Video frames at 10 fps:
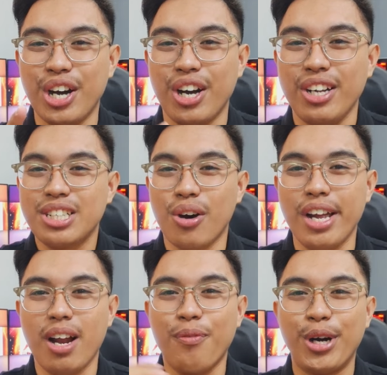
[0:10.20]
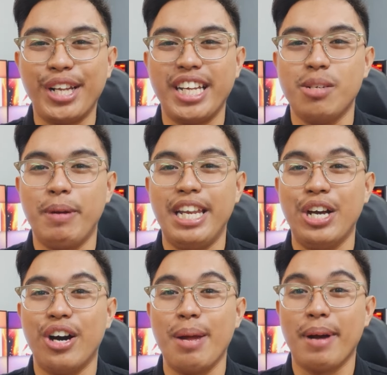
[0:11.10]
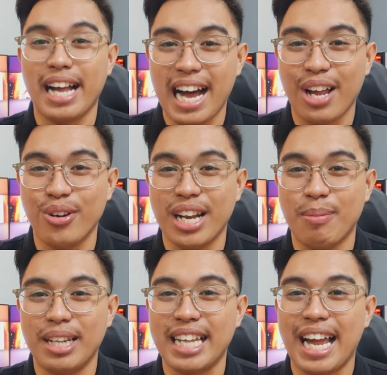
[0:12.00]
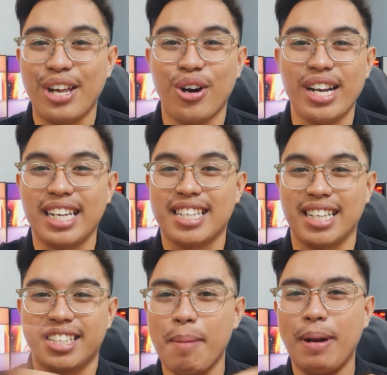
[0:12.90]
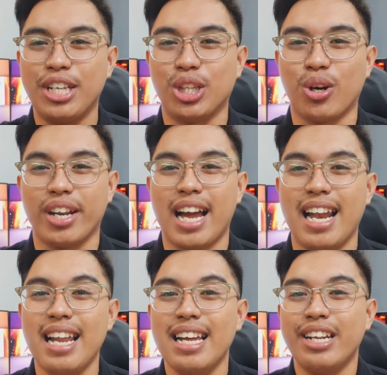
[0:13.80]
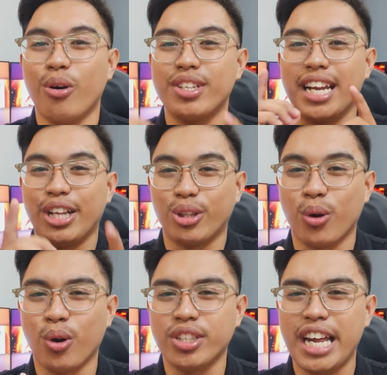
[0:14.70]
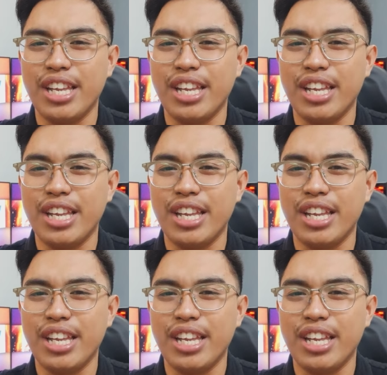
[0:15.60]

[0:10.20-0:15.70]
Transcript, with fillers: know! So ngayon for today's video ay magkakaroon na naman tayo ng isang simpleng tutorial na kung saan ituturo ko sa